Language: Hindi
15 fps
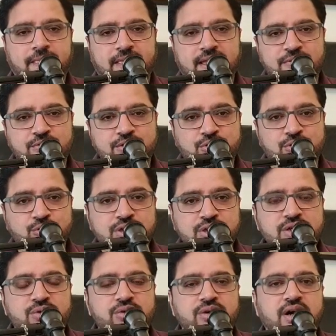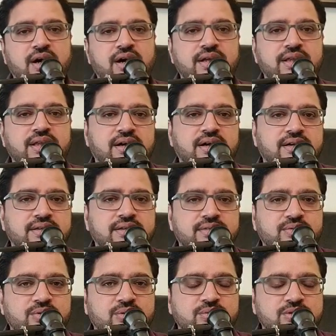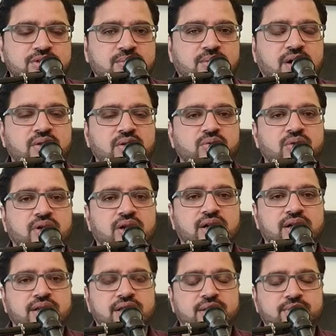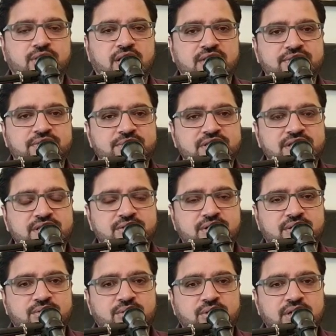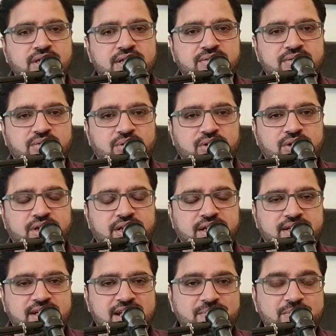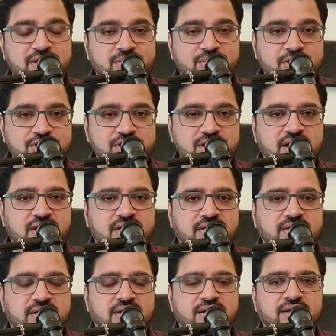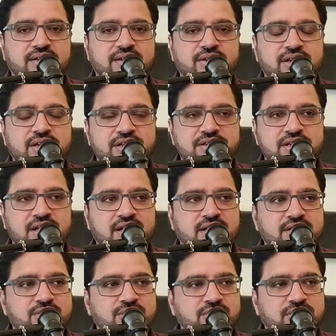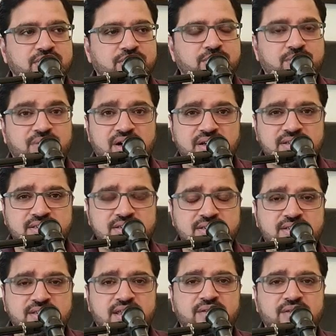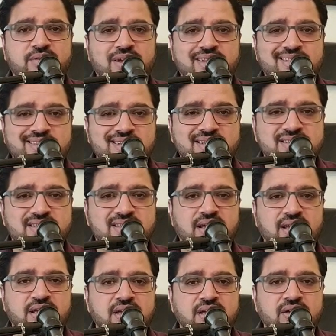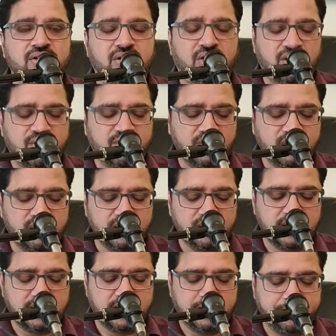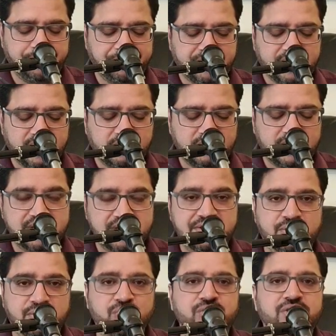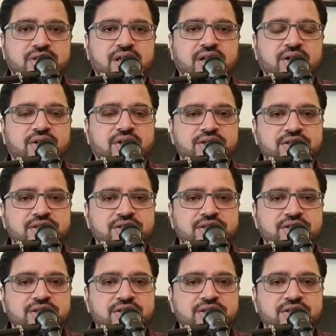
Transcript: कि वो यहूदी होगा या वो मुसलमान होगा या मुखालफ मसीह जो है वो वो क्योंकि एक टाइम पे जब रशिया क्योंकि रशिया के जो लोग थे वो मार्क्सिस्ट थे वो एथियस थे और वो खुदा से दूर थे और